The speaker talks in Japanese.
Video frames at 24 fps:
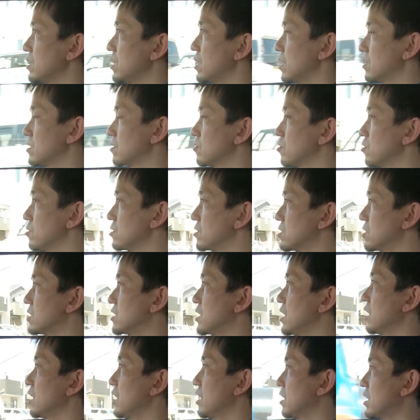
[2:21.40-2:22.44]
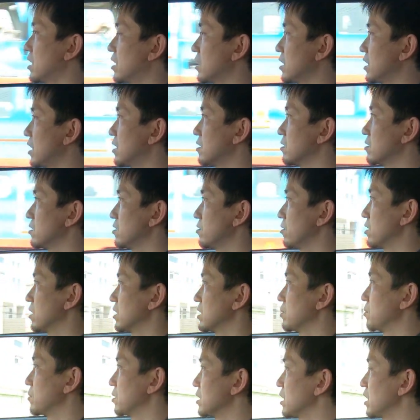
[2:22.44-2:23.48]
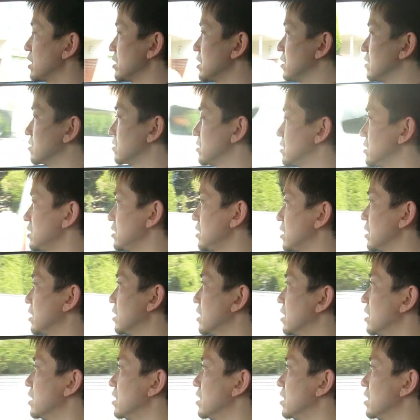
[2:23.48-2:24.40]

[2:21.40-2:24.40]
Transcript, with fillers: にねすごい突き上げ感があるってわけでもないですし、